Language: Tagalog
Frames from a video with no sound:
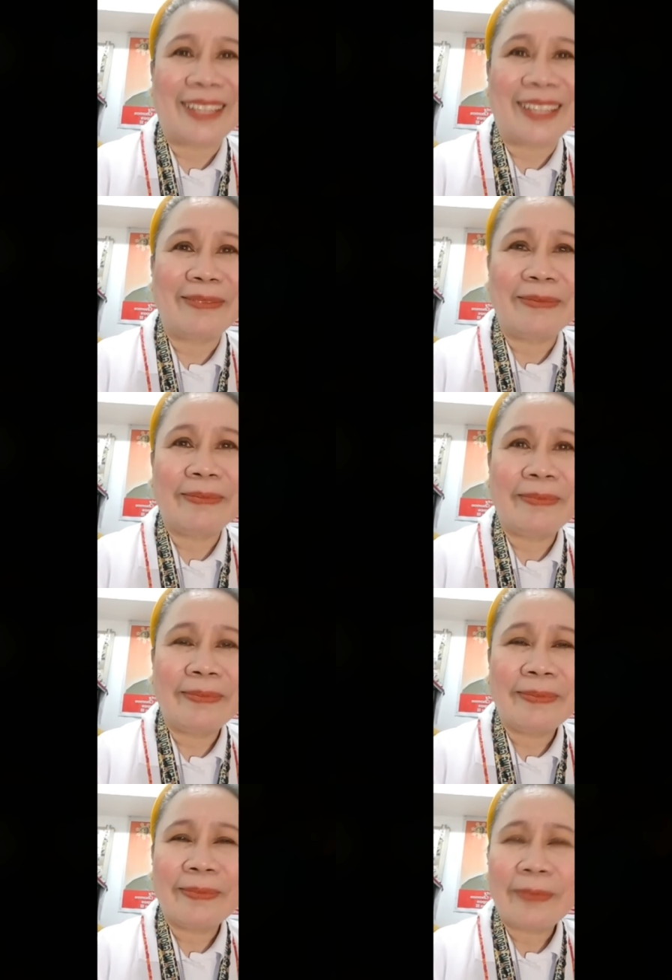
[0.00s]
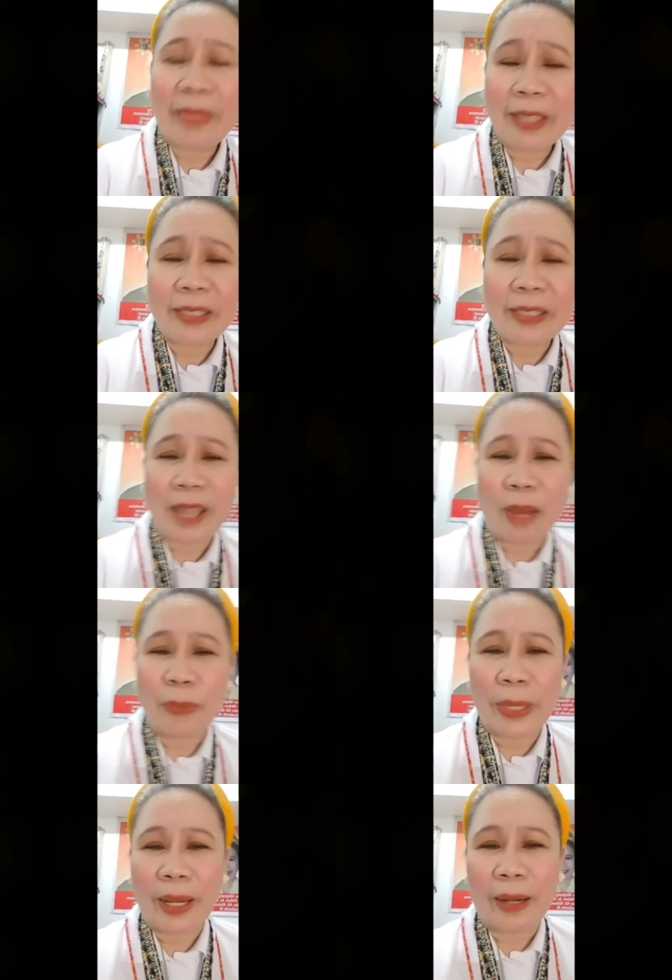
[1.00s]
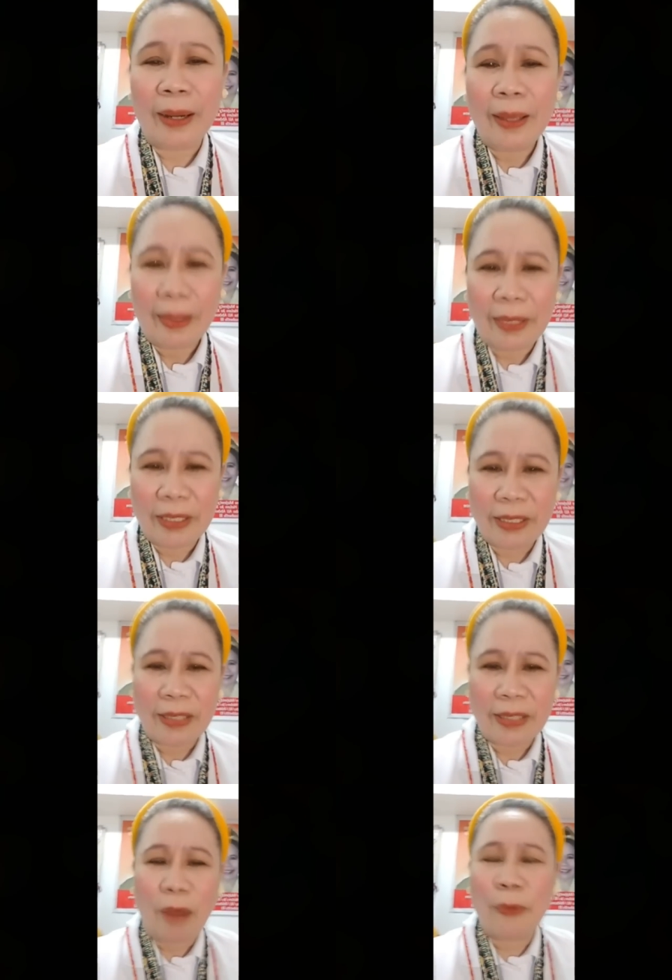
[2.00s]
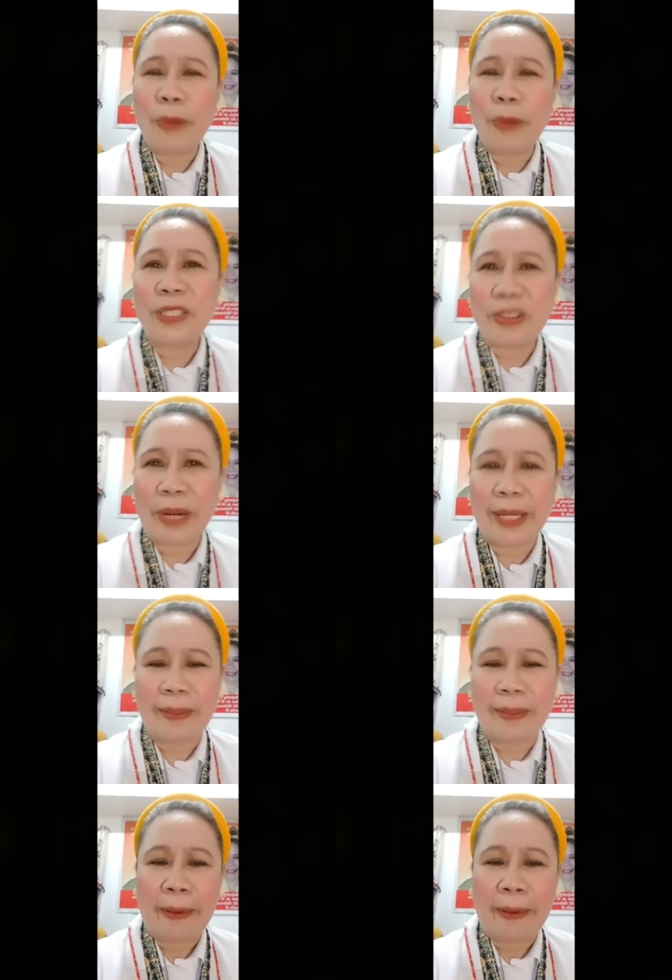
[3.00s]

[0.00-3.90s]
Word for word: Cute naman, kaya nga maraming nagre-react.